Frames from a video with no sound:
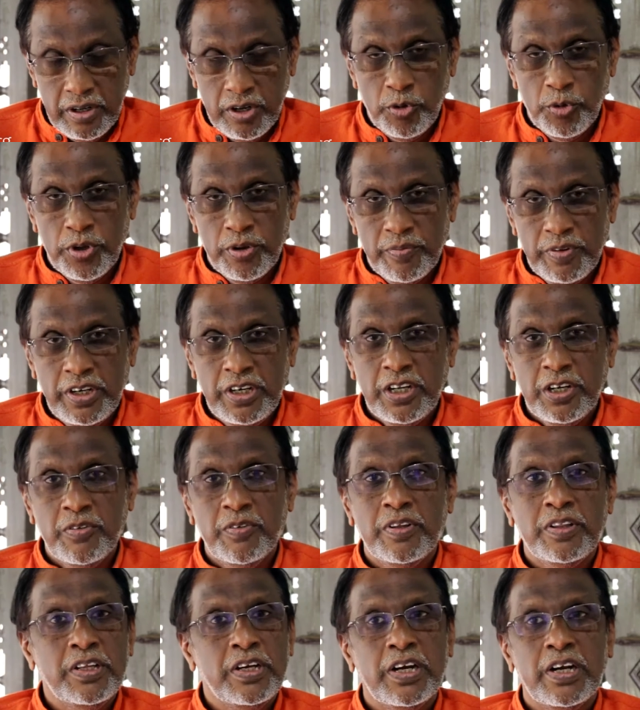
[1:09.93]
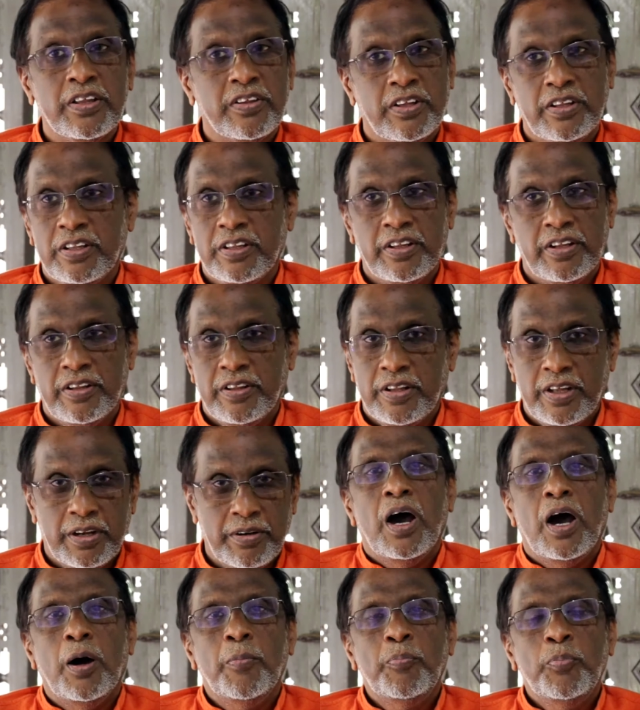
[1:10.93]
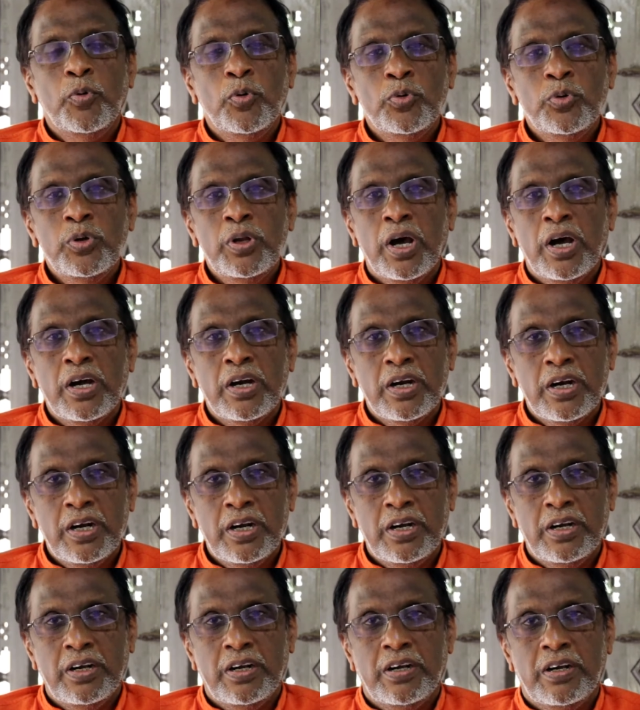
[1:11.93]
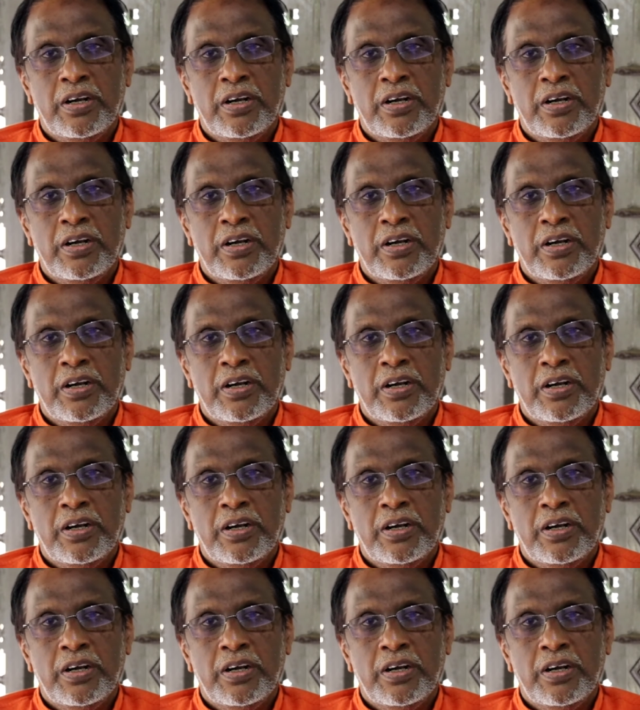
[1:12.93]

எங்களுடைய வீட்டுக்கு வந்து எங்களை சந்தித்திருந்தார் அப்போது நாங்கள்